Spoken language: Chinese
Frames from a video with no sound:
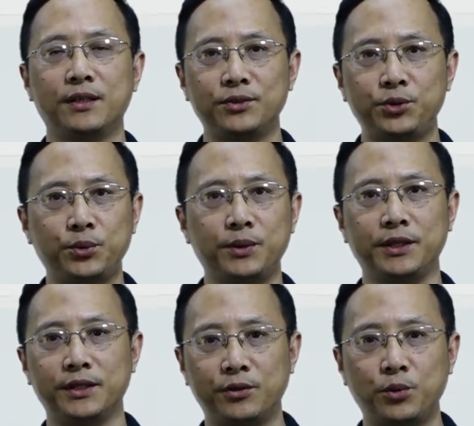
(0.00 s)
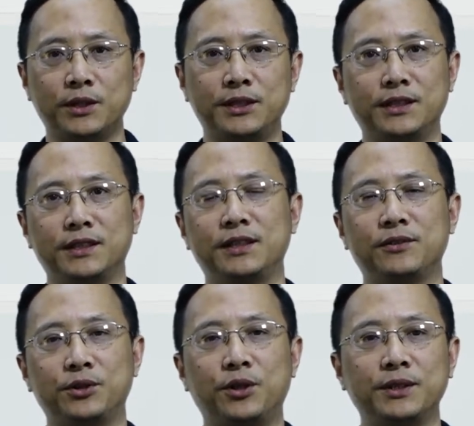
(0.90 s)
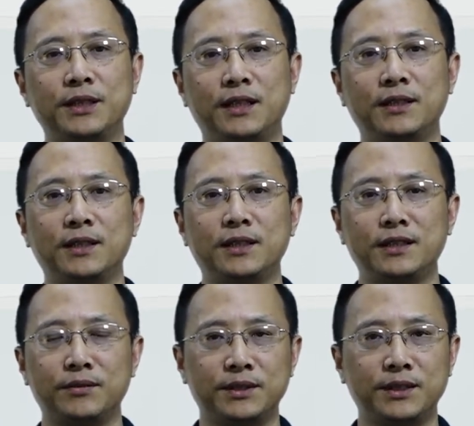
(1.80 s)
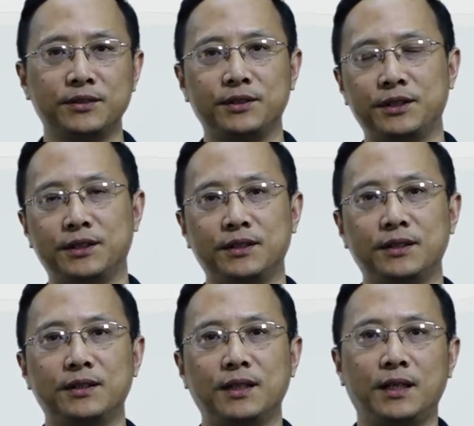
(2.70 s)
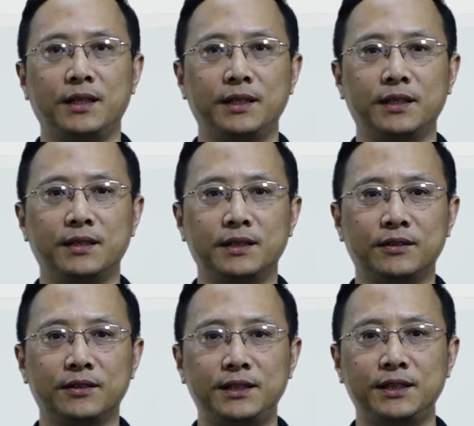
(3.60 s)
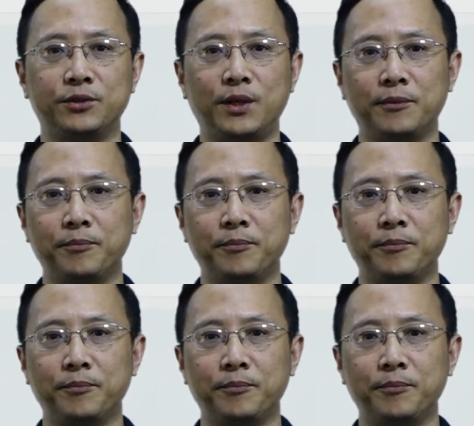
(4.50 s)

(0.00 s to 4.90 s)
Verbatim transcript: 处理和过程的这种抽象，那么这就是，啊，一个叫做计算。